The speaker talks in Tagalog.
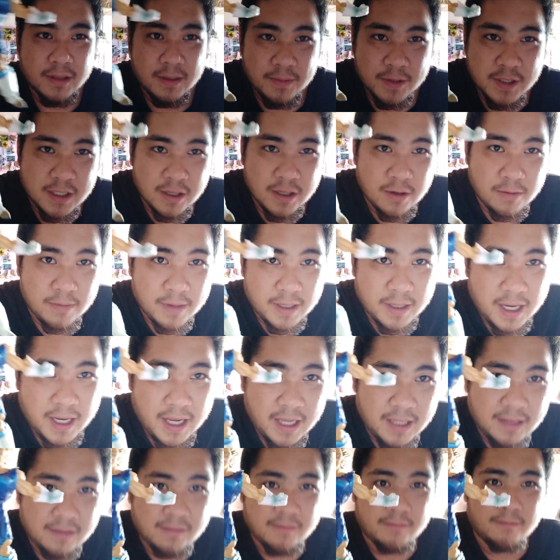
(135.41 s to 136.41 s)
Tapos na ako
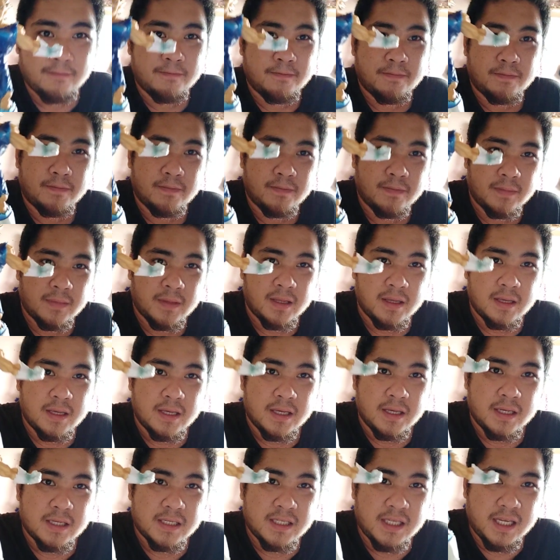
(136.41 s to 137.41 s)
mag-rate.
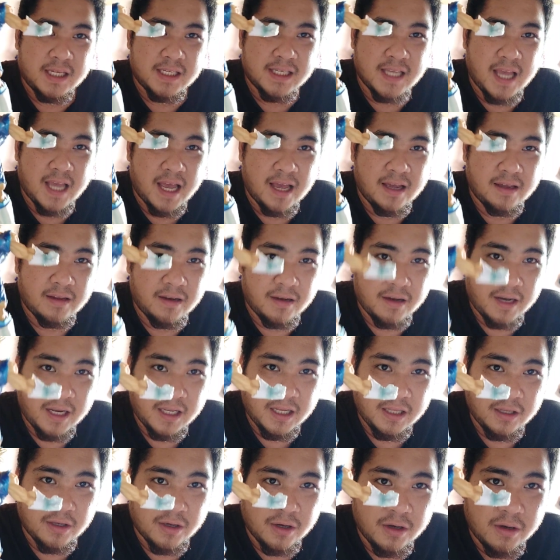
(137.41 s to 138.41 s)
6 ang
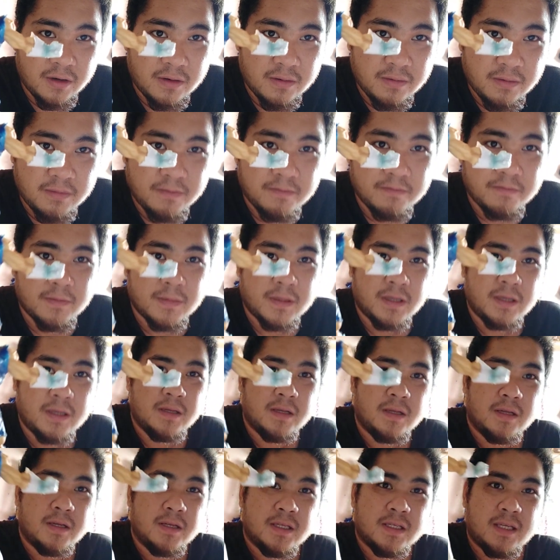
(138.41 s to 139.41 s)
rate ko.
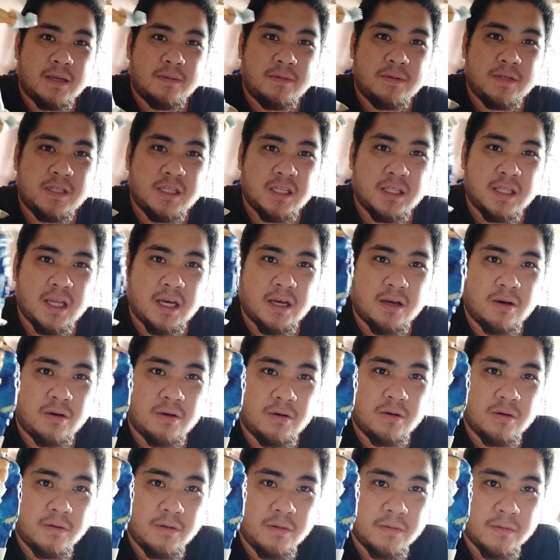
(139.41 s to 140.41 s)
Sa Vegeta
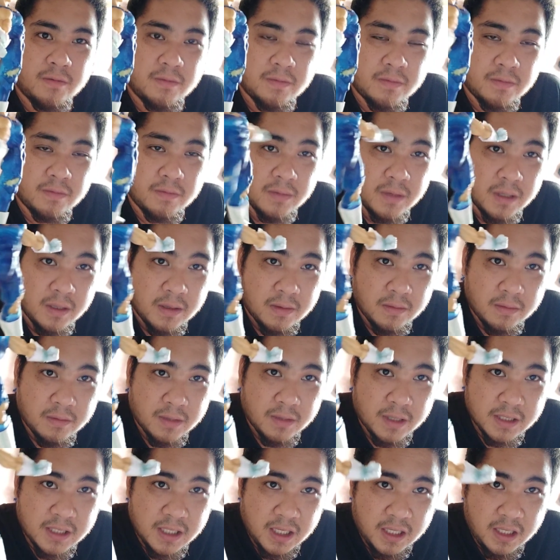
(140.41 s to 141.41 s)
ko.
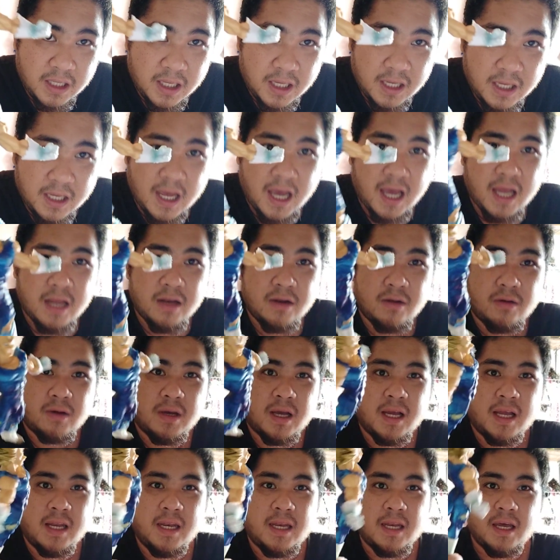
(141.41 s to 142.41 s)
Kasi di gaano
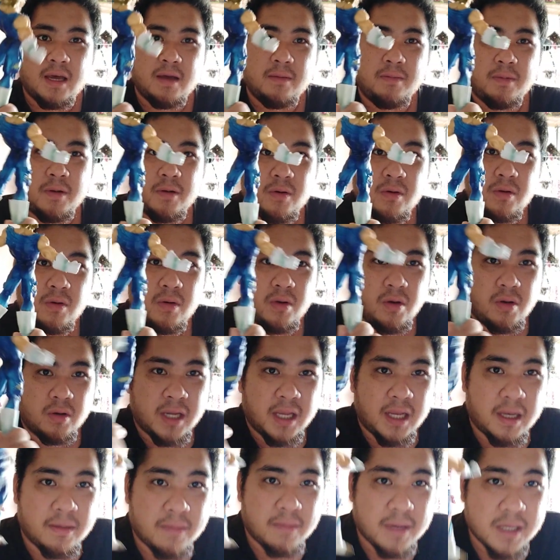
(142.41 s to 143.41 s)
kaganda pero
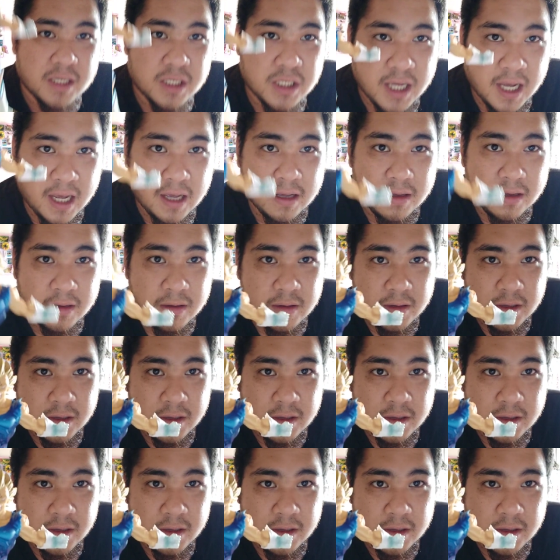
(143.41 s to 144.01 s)
okay naman siya.